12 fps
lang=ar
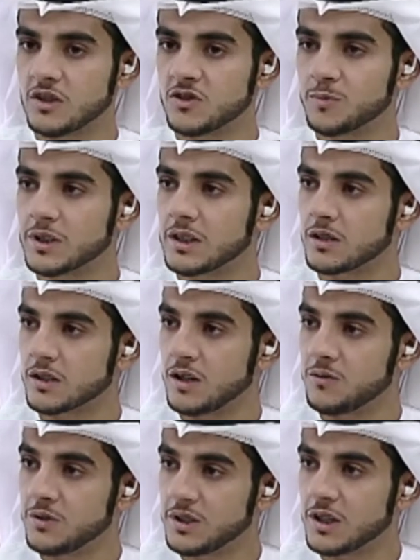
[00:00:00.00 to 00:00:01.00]
جاسم
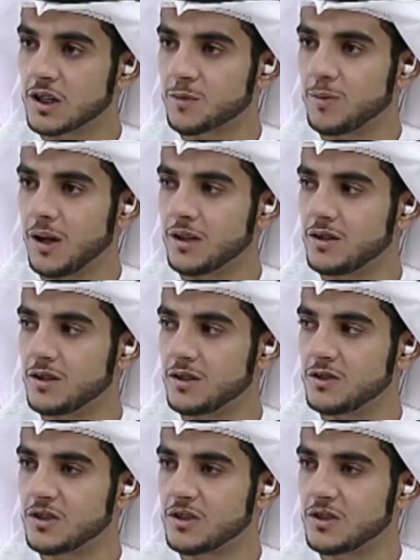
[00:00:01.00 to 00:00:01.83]
كان في هناك بعد